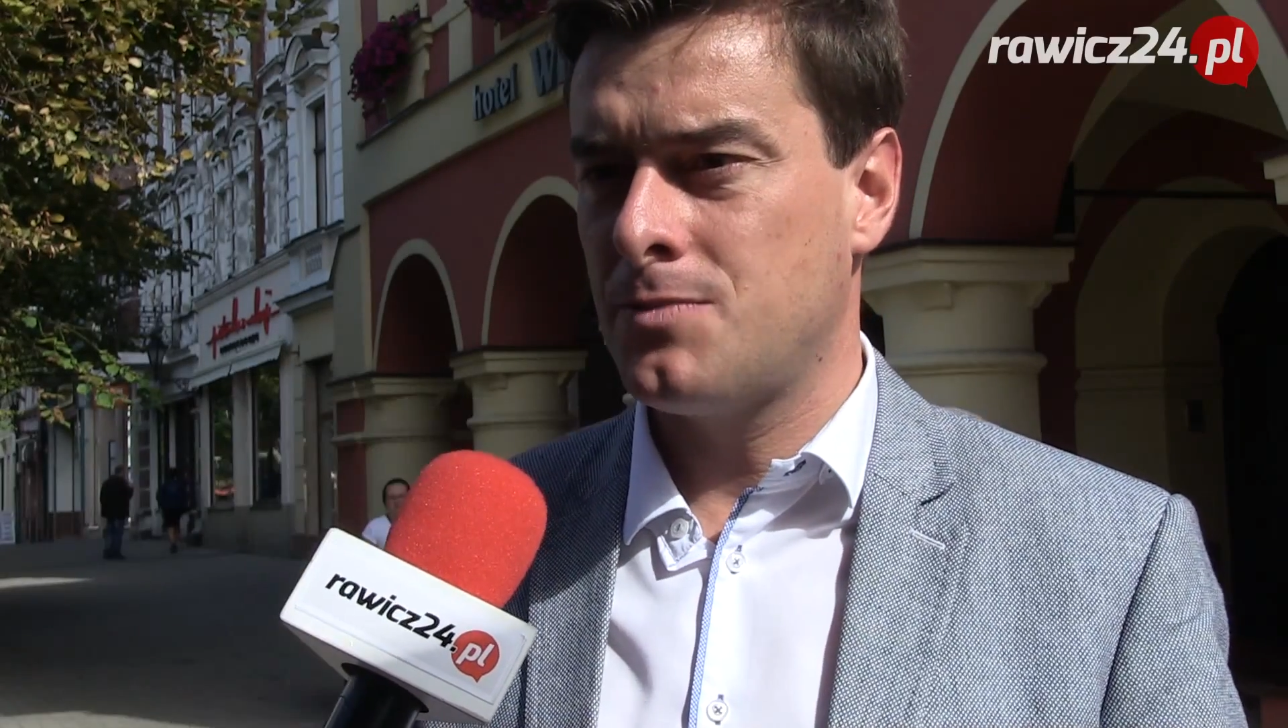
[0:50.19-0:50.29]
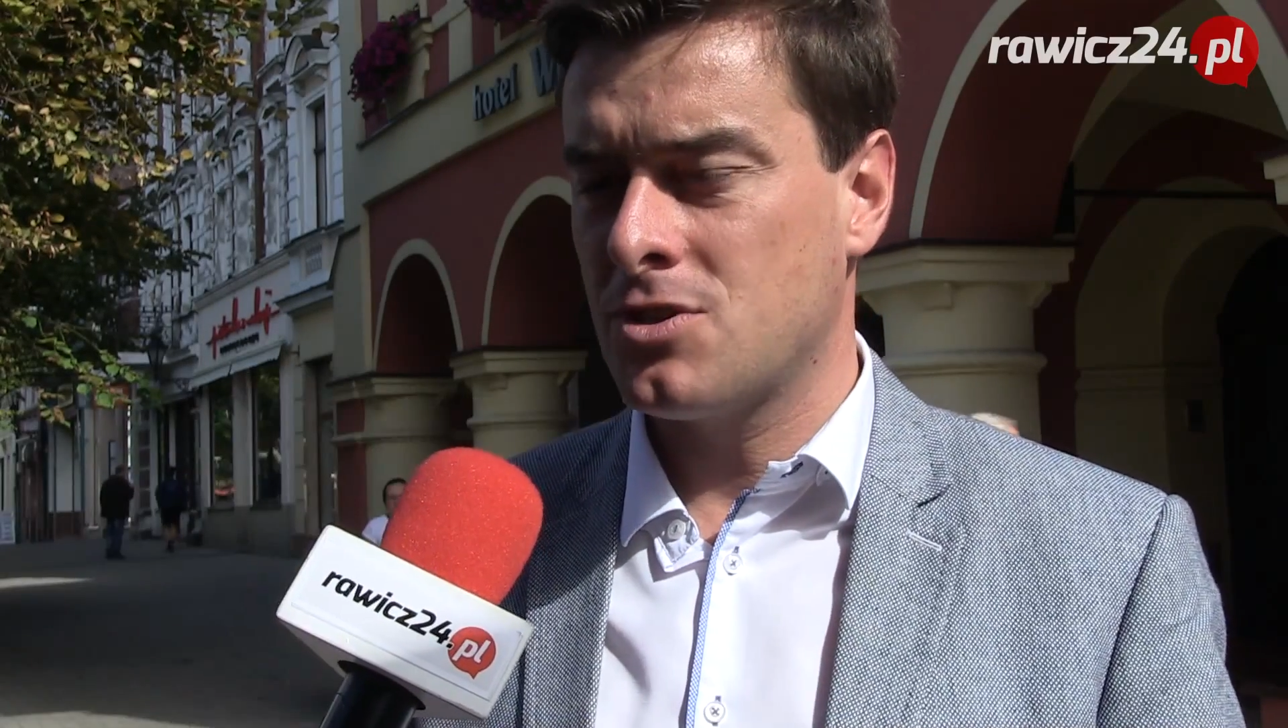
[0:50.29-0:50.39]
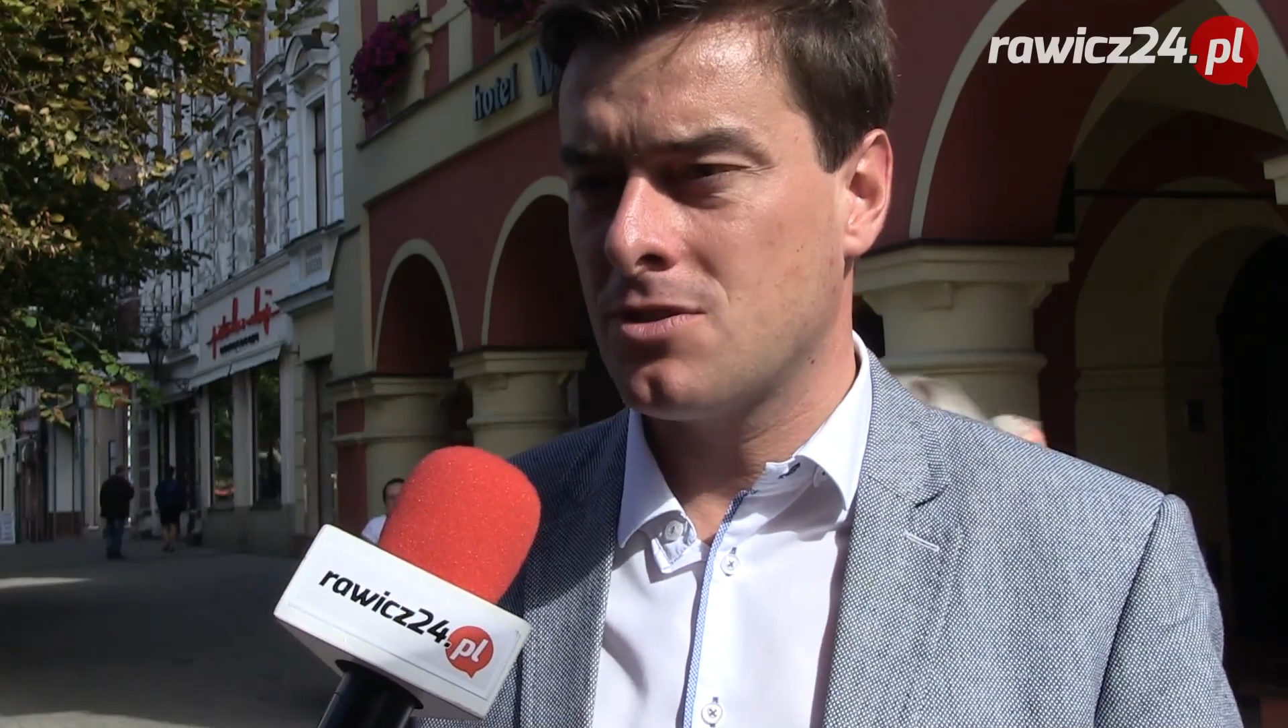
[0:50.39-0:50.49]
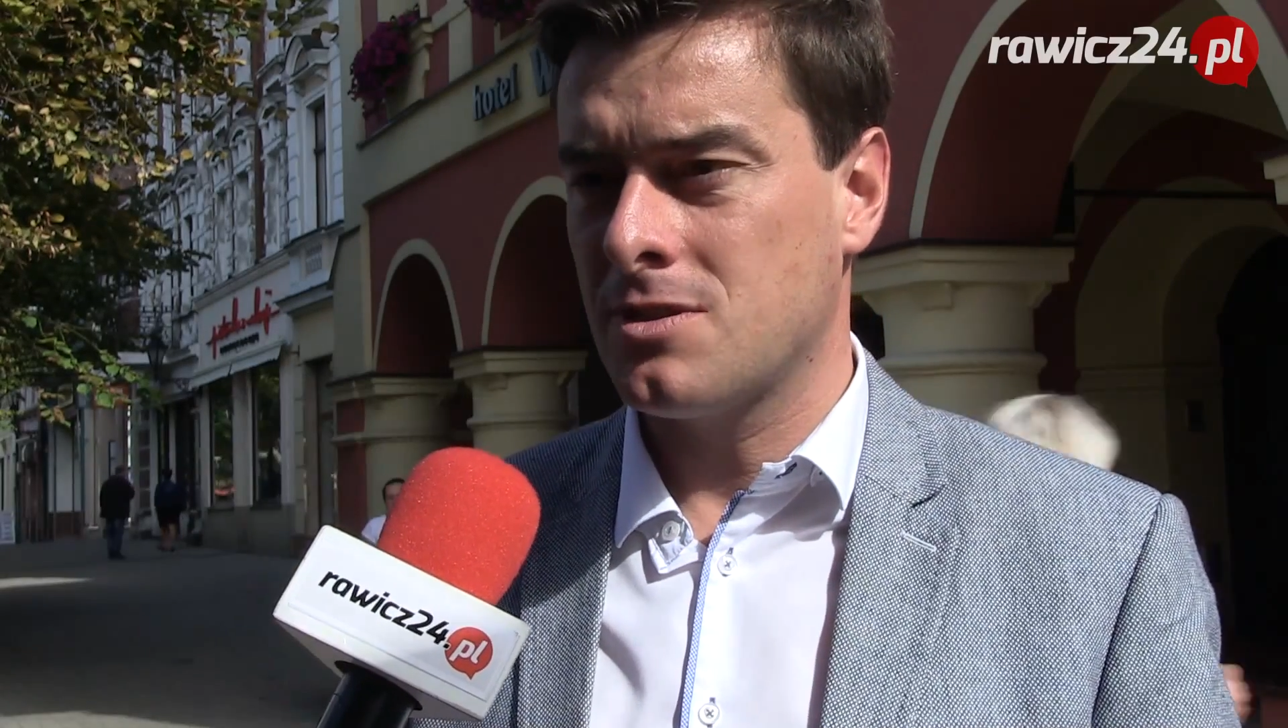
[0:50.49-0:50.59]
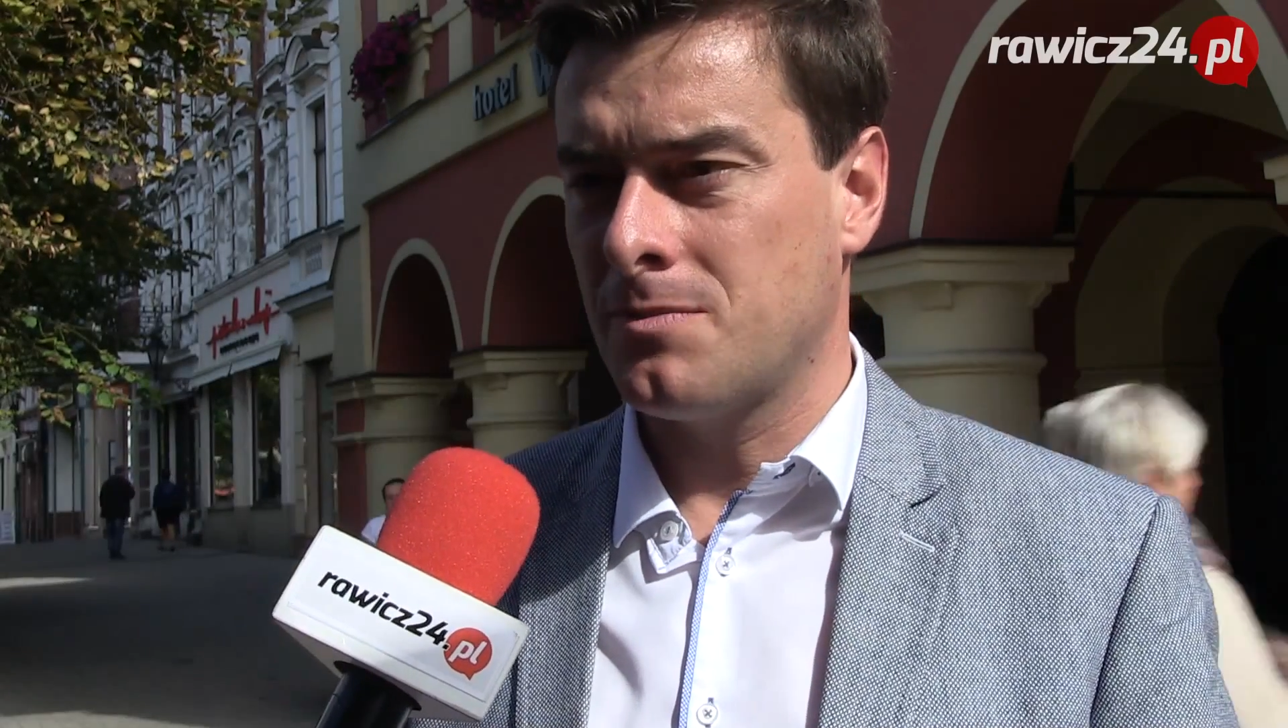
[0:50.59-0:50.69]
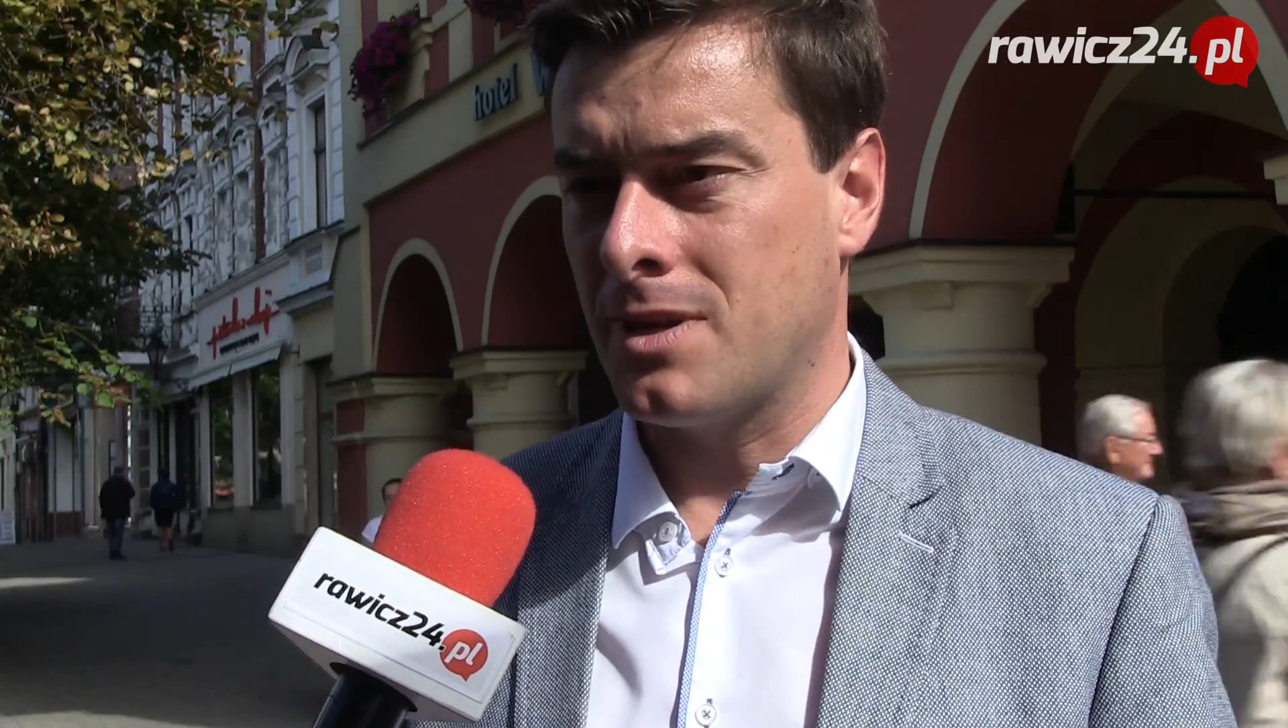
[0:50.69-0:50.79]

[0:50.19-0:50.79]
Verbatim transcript: bieżącej